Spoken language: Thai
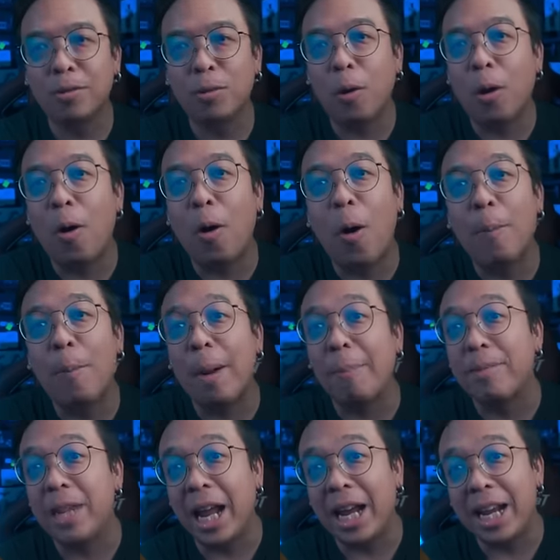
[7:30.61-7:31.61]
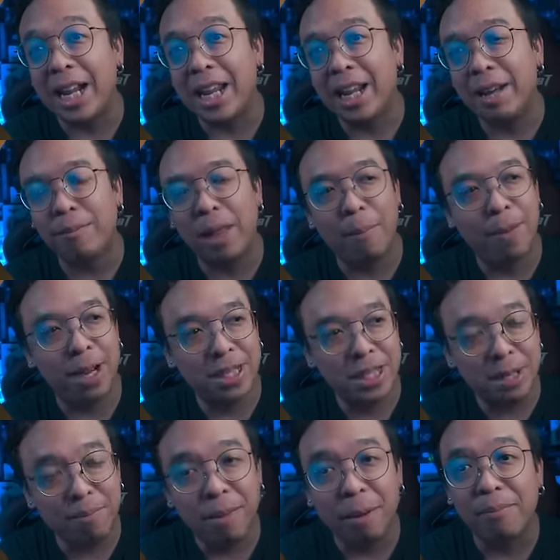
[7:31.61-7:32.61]
ตัวละครแบบนั้นนะทำอา
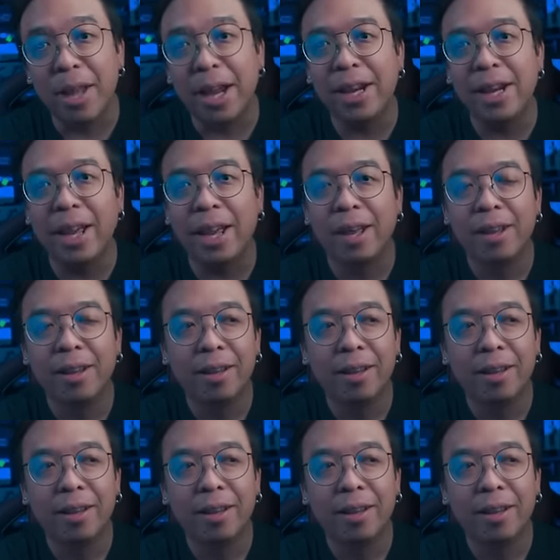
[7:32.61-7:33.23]
ชีพแบบนั้นเนี่ย